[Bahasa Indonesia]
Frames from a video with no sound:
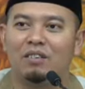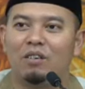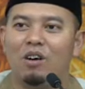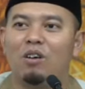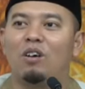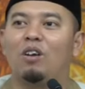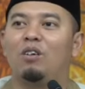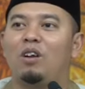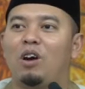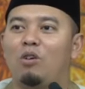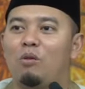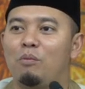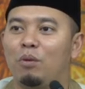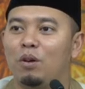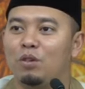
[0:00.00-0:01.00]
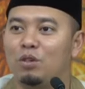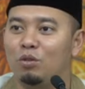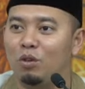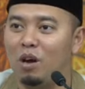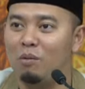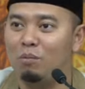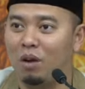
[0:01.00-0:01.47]
oh, ah, kalau udah kumpul di
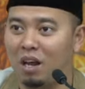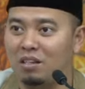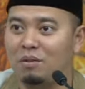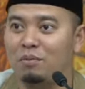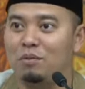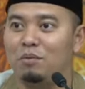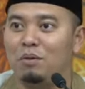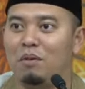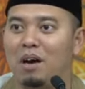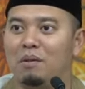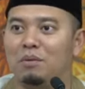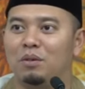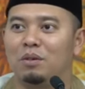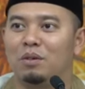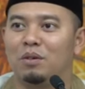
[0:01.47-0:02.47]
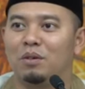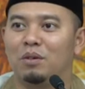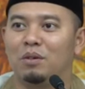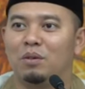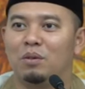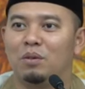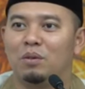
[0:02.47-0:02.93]
situ kan berasap semua bang Abu
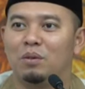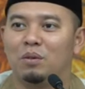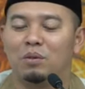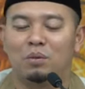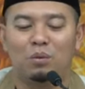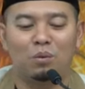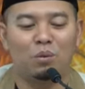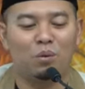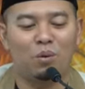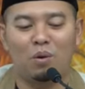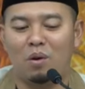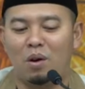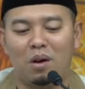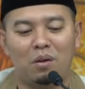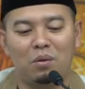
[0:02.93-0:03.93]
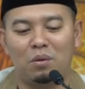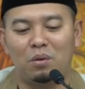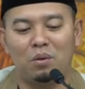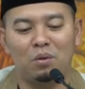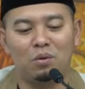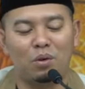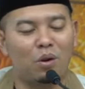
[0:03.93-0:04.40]

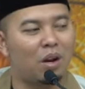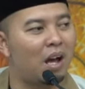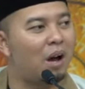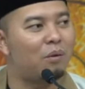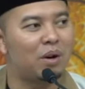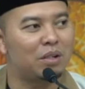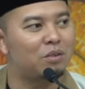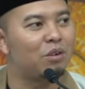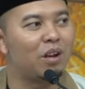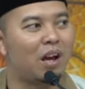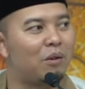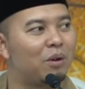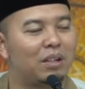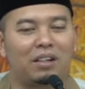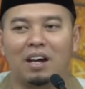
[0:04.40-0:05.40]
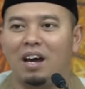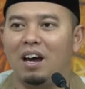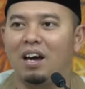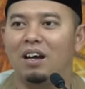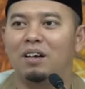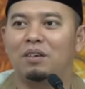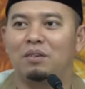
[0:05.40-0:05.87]
Waduh solawat solawat
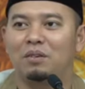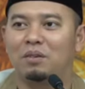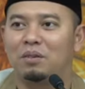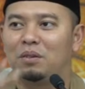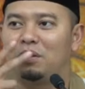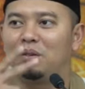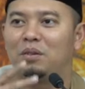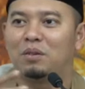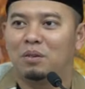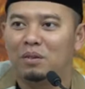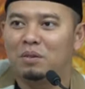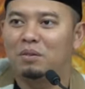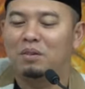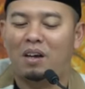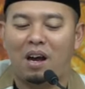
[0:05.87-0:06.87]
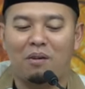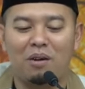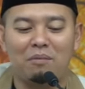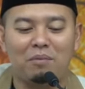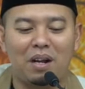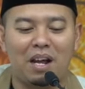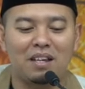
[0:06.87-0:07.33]
gak
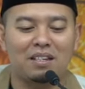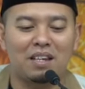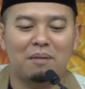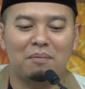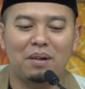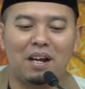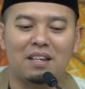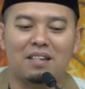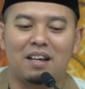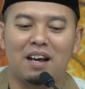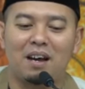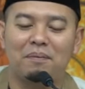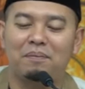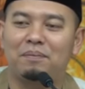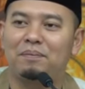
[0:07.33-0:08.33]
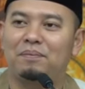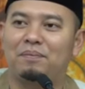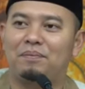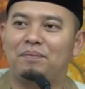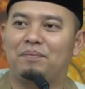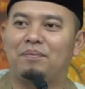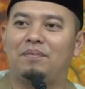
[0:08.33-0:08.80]
Kawan berasap berasap
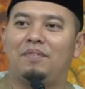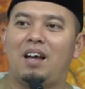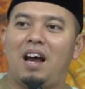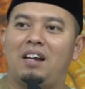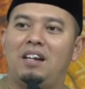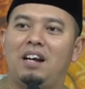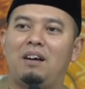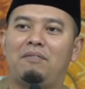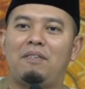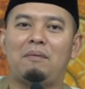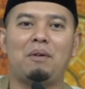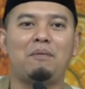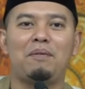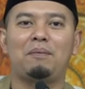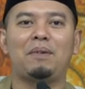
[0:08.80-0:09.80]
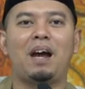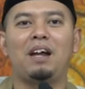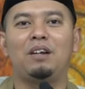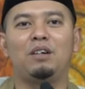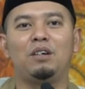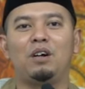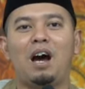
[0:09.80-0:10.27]
Tidak ada ngevap ngevap tak
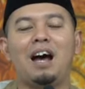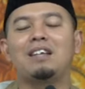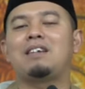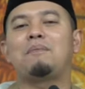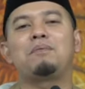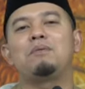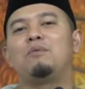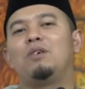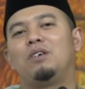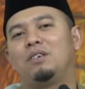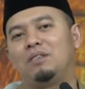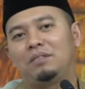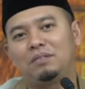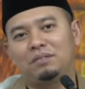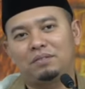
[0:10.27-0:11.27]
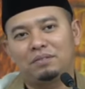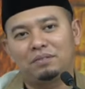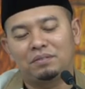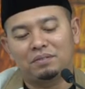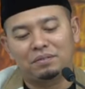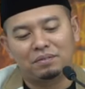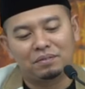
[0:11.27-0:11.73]
ada asap semua
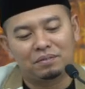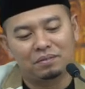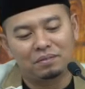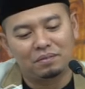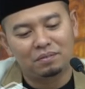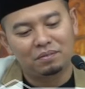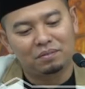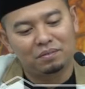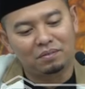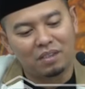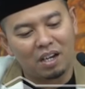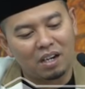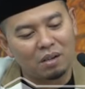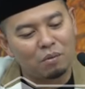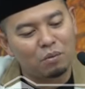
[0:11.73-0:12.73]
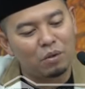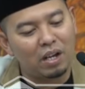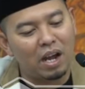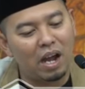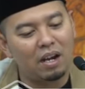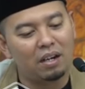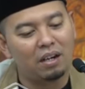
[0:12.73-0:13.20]
Dari
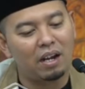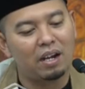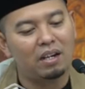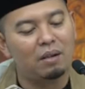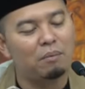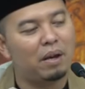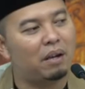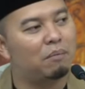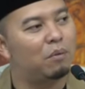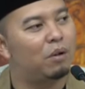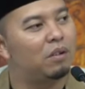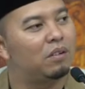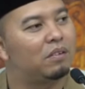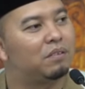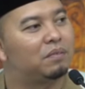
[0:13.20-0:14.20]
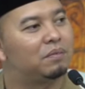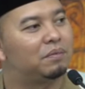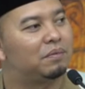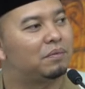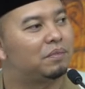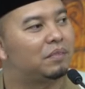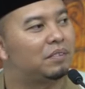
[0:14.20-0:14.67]
mulai Andra and the Backbone
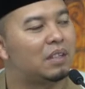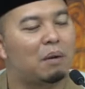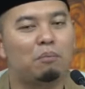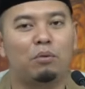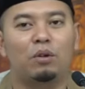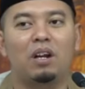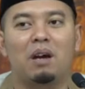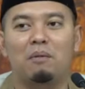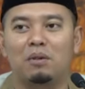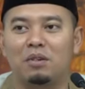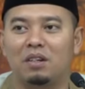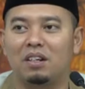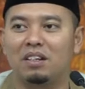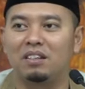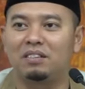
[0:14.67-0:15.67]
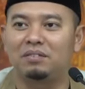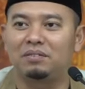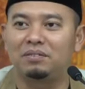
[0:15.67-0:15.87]
Sampurna maksudnya